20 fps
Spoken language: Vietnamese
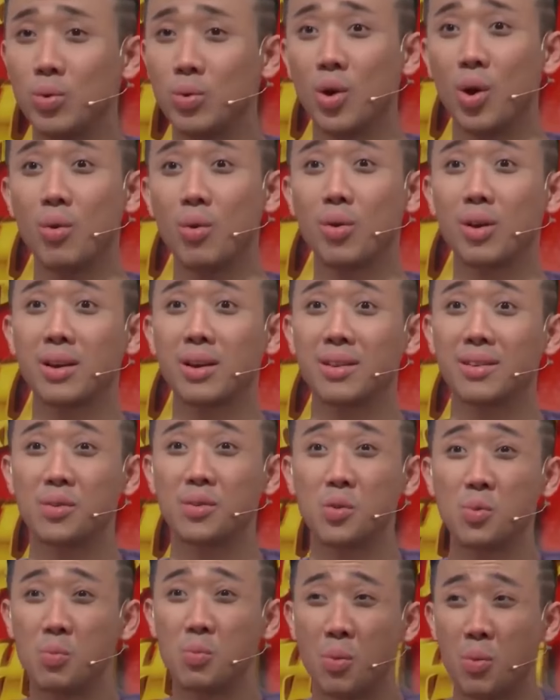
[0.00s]
trung vô
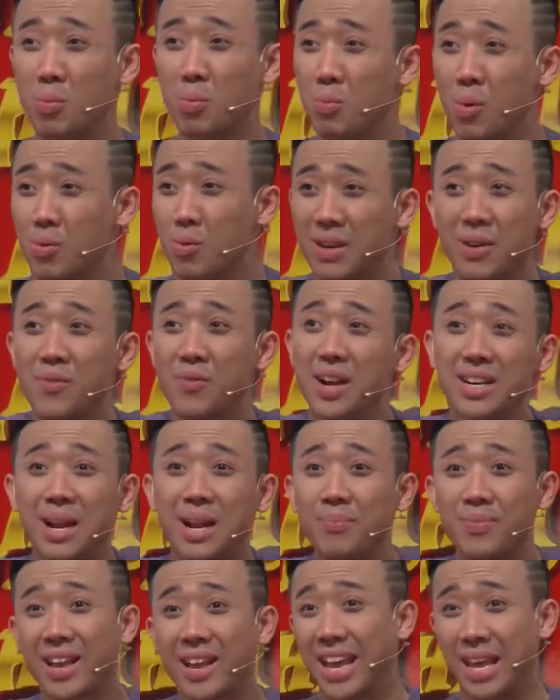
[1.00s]
một trăm phần
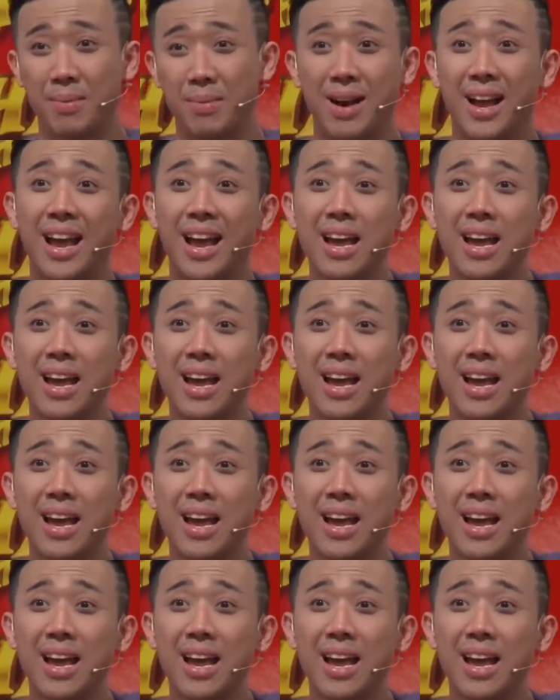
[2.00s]
trăm ta nghe bạn